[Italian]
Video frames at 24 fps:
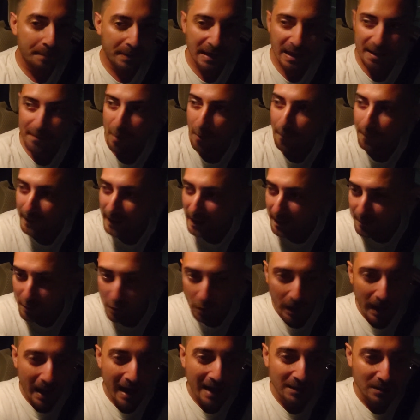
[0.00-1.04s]
primo
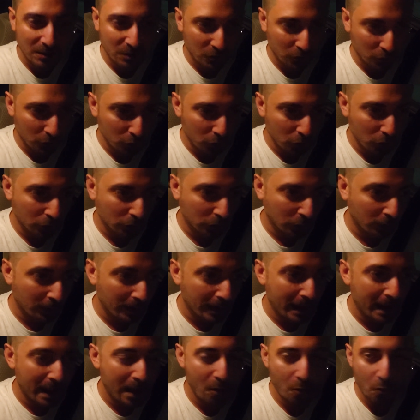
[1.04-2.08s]
premio
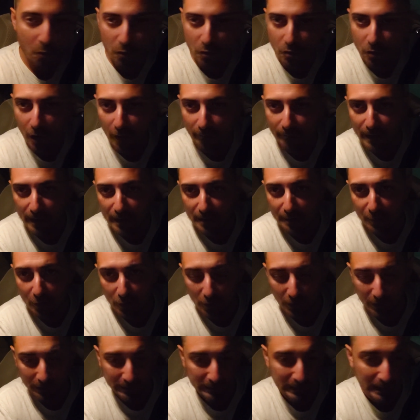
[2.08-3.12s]
assoluto è un
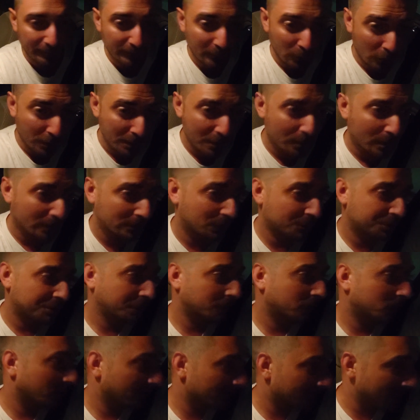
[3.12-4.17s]
overboard dal valore di
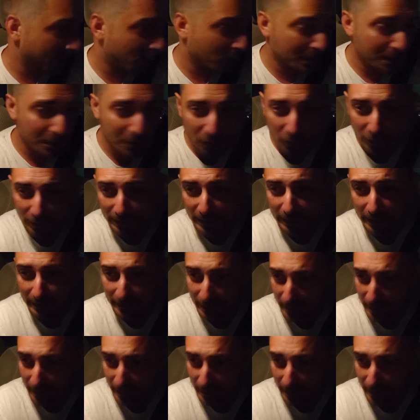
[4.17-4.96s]
400 euro con